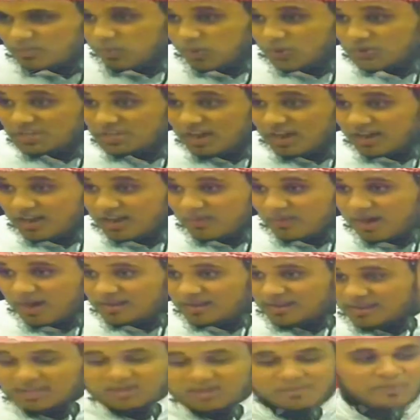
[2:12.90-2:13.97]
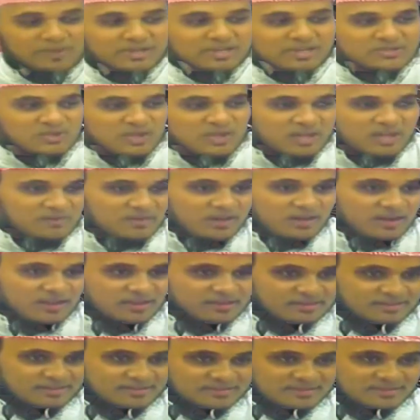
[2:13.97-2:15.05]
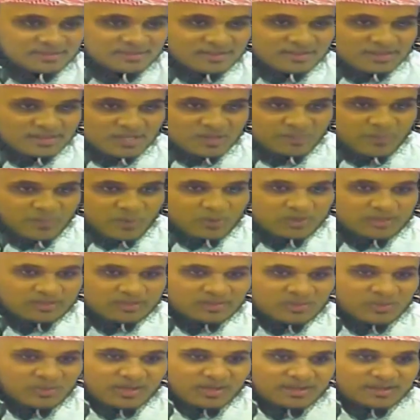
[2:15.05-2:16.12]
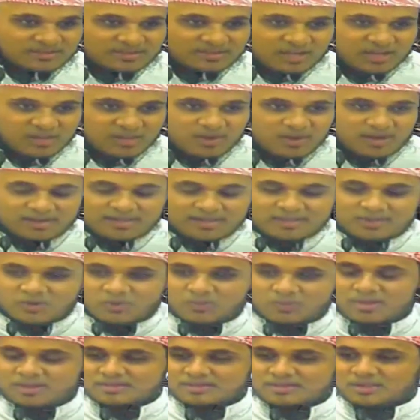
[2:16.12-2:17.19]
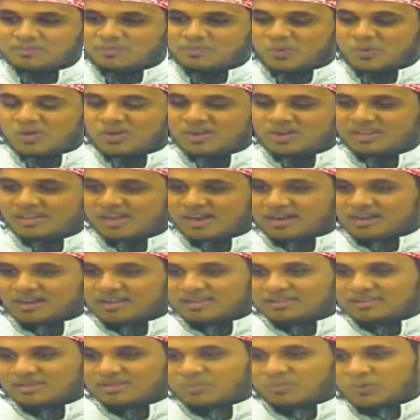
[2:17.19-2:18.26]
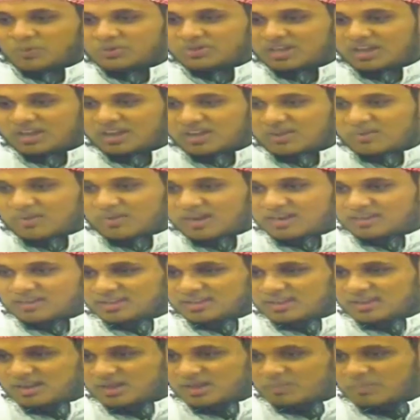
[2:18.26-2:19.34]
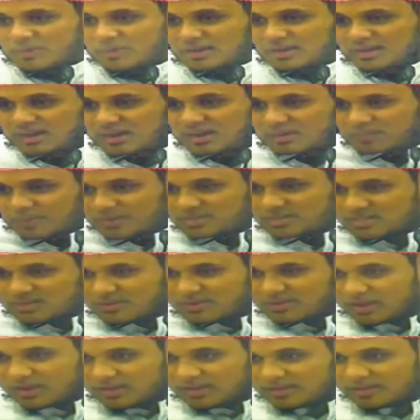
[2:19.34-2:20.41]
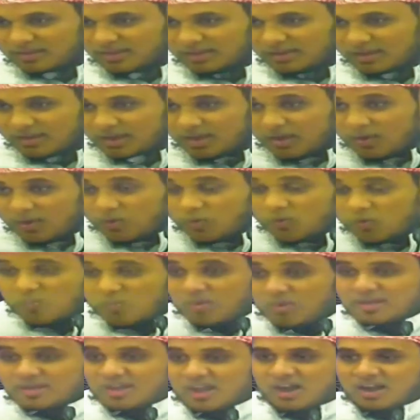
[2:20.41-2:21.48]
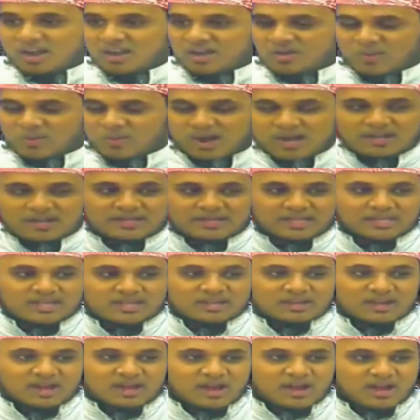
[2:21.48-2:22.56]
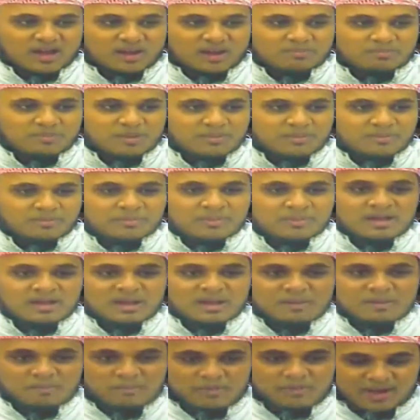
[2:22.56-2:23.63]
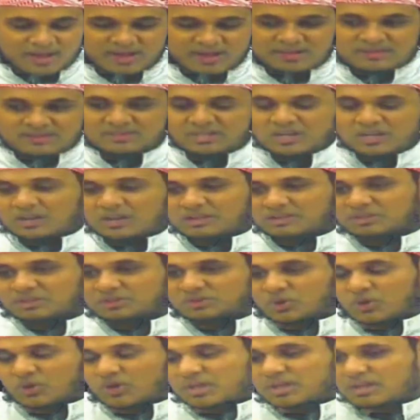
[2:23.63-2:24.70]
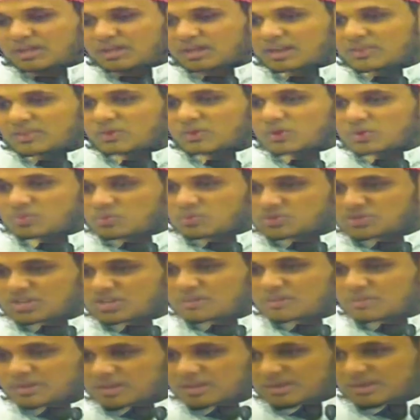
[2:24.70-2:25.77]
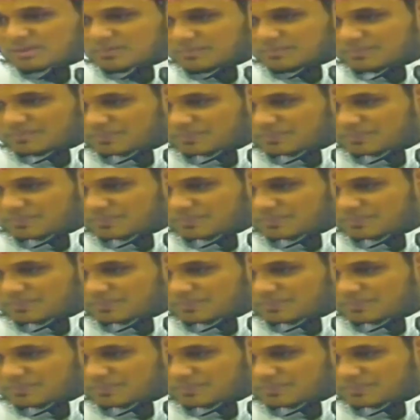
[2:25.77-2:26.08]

பொய்யான வாழ்க்கையை பற்றி சொல்லவில்லை இப்போது இந்த உலகத்திலே வாழ்கிறோமே இந்த போலியான இந்த பொய்யான வாழ்க்கைகளை பற்றி நான் பேசவில்லை உண்மையான வாழ்க்கையின் ஆரம்பம் மரணத்தில் இருந்து தொடங்குகிறது ஒரு முஸ்லிமுக்கு